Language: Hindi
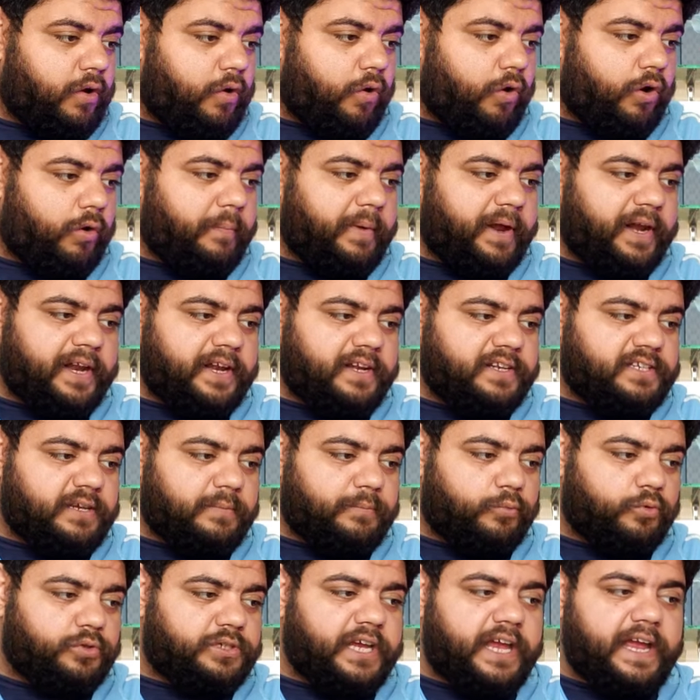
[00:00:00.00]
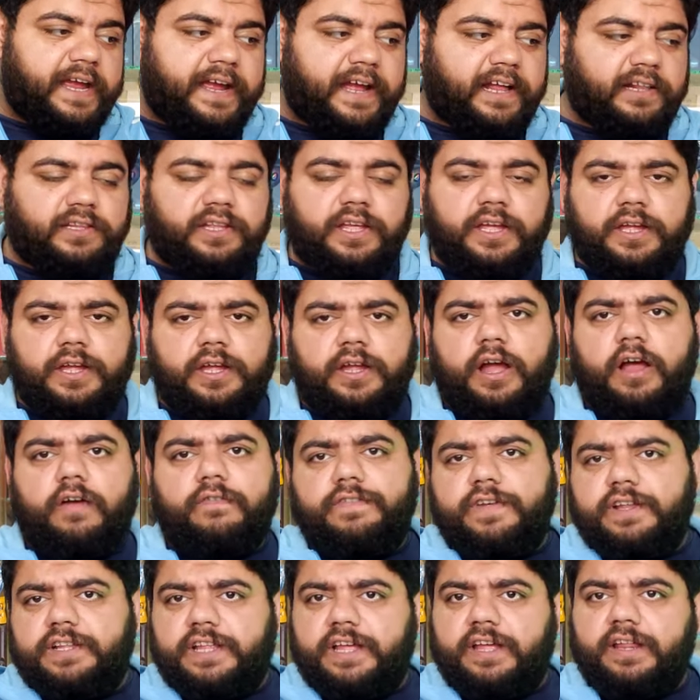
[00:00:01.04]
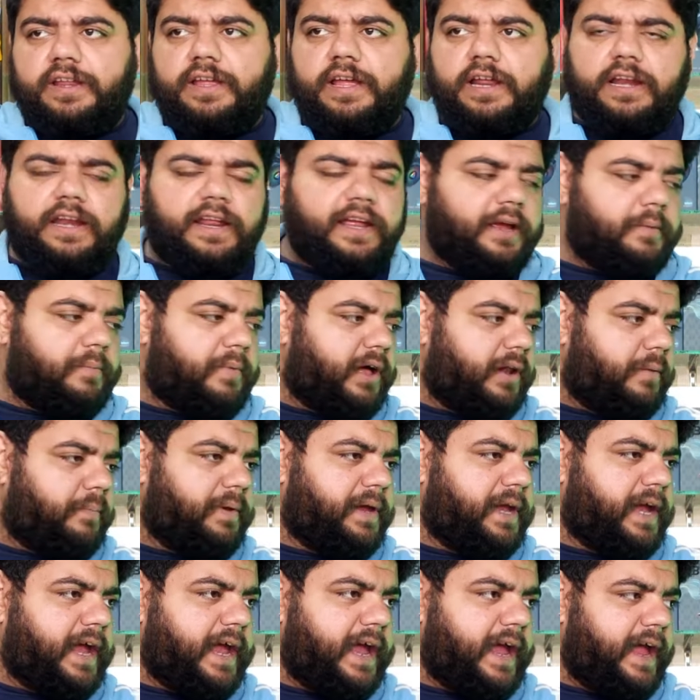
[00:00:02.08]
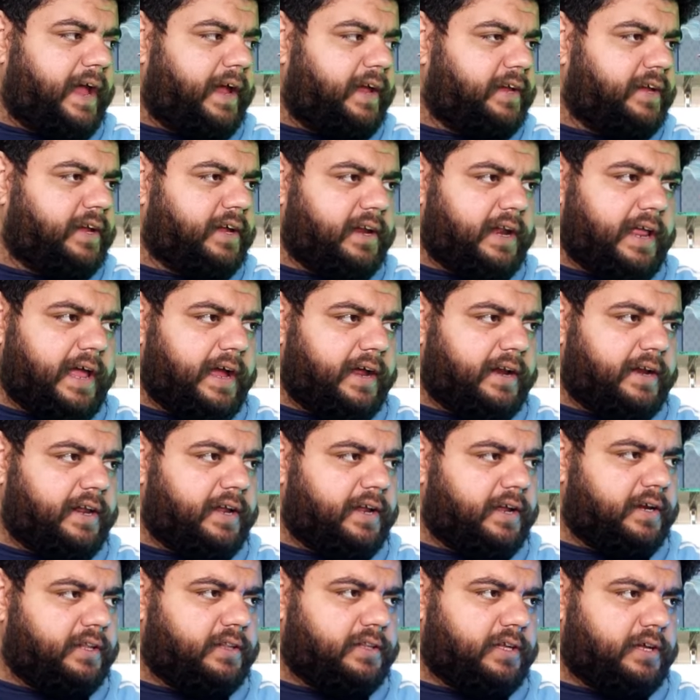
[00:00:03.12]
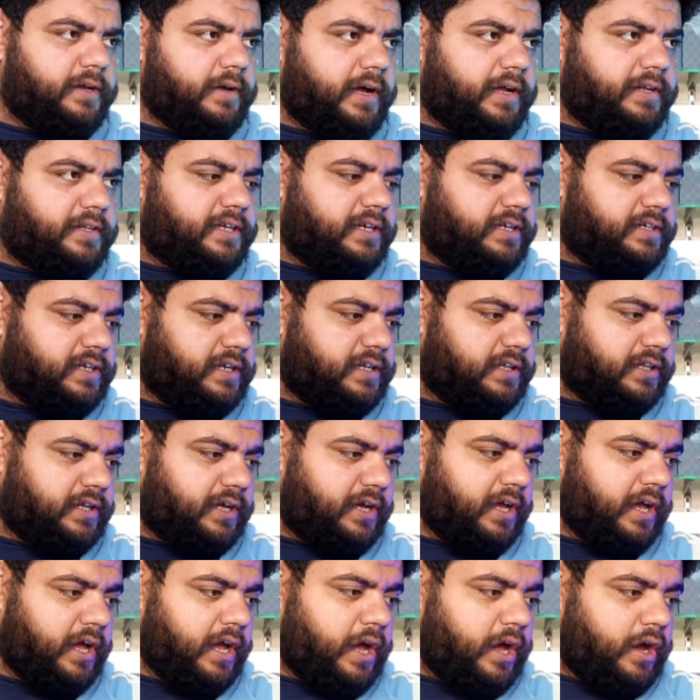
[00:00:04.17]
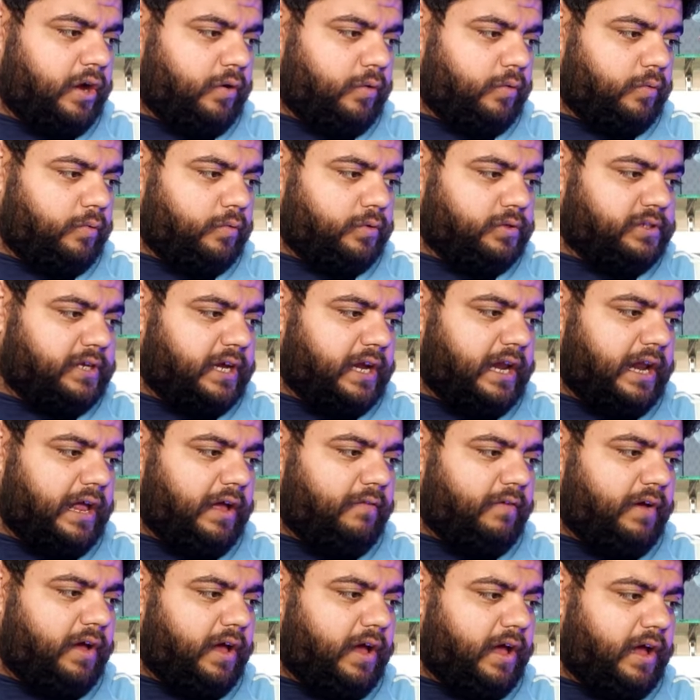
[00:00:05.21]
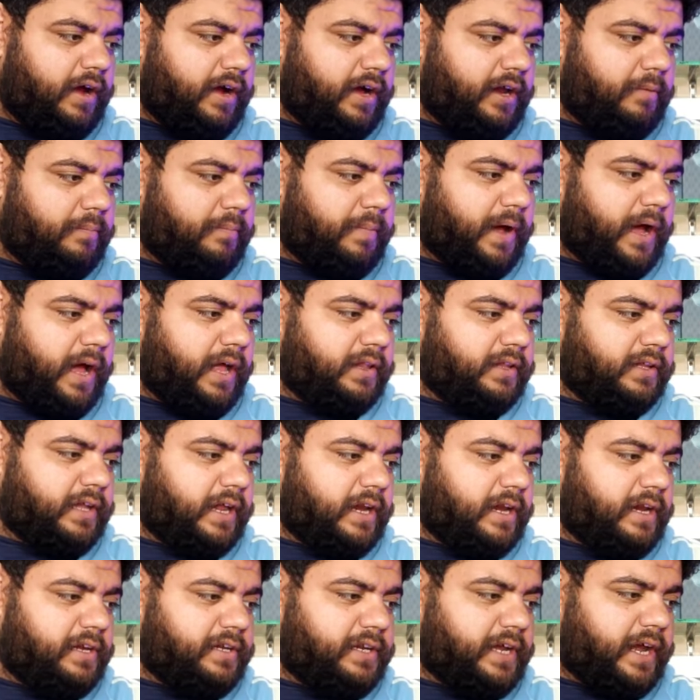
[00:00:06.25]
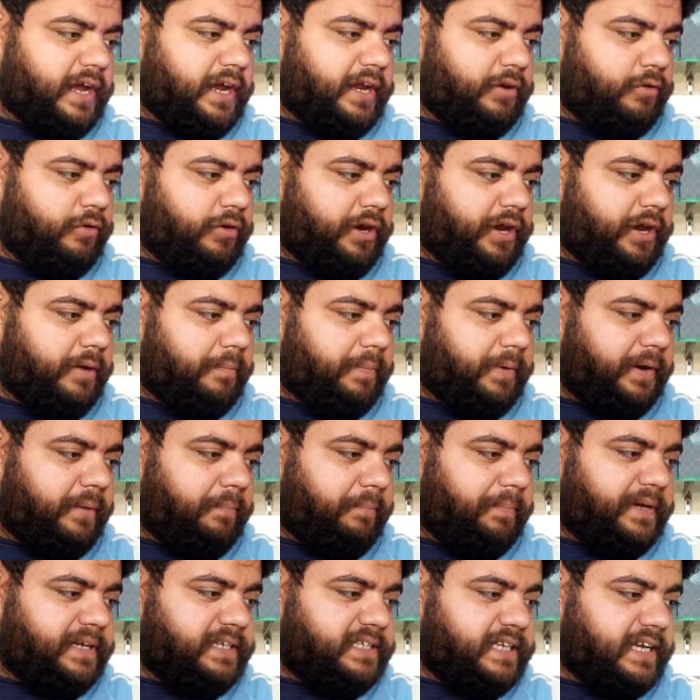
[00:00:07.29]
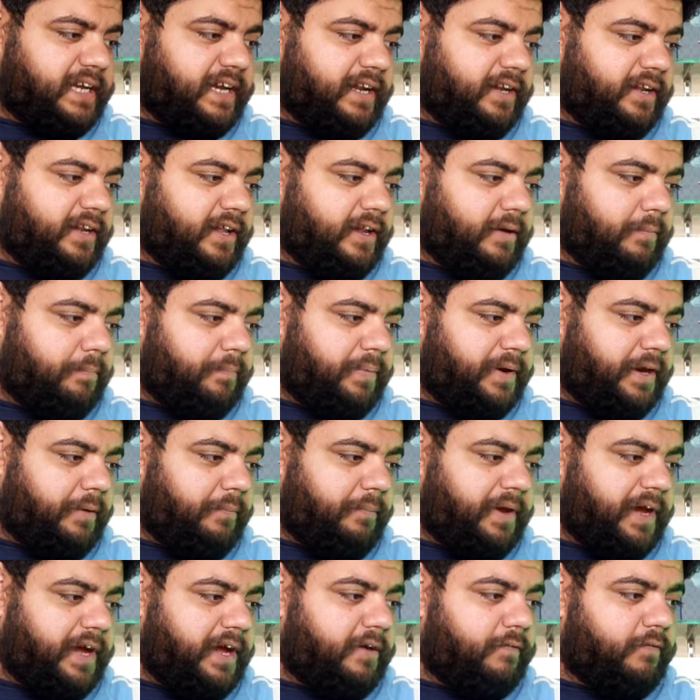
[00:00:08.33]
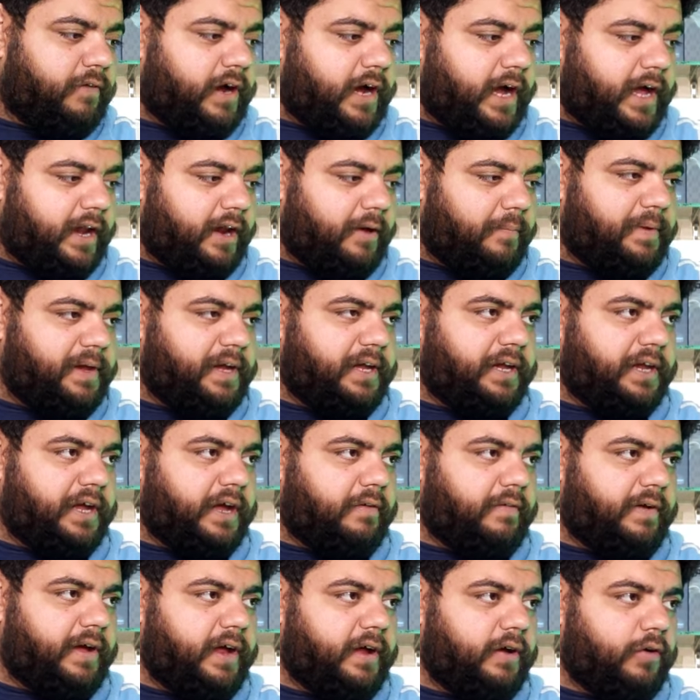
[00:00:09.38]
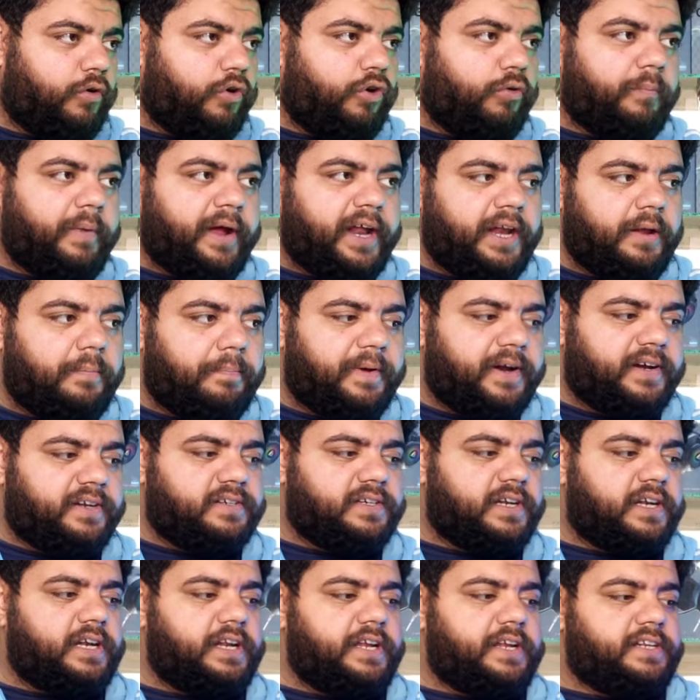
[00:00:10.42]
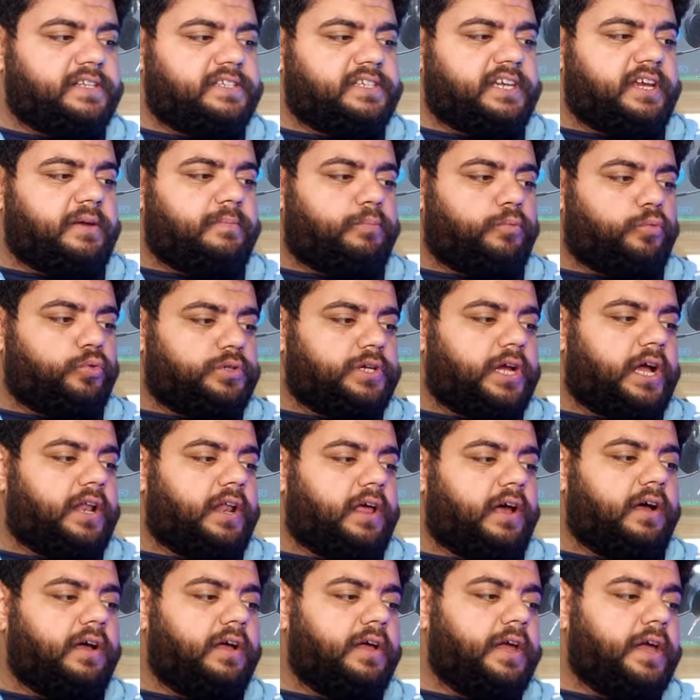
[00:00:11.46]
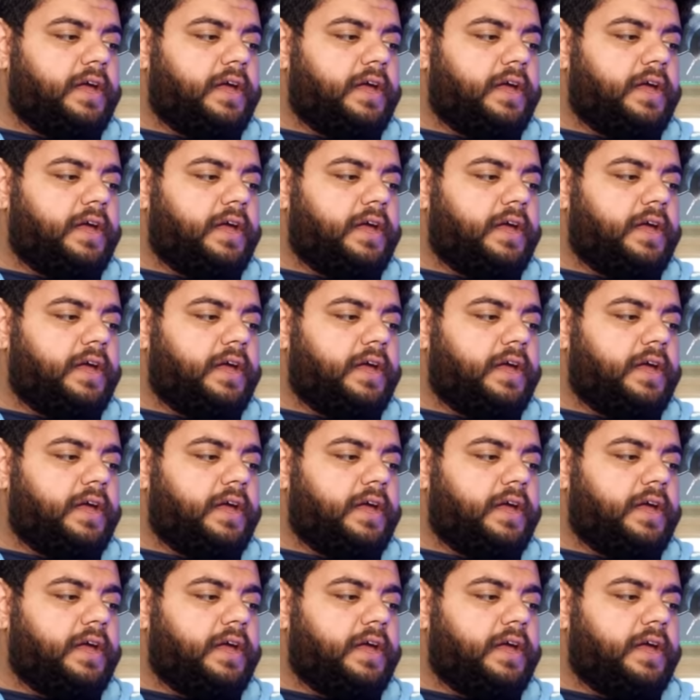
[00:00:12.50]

और मैंने इनसे पूछा ये कहते हैं कि काफ़ी देर खेलने के बाद भी ये हैंग या लैग नहीं करती अच्छी चलती है उसके अलावा अगर बात कर ली जाए इन्होंने अपने पीसी के अंदर प्रीमियर वगैरह भी किया हुआ है और मैंने पर्सनली इनसे ये पूछा था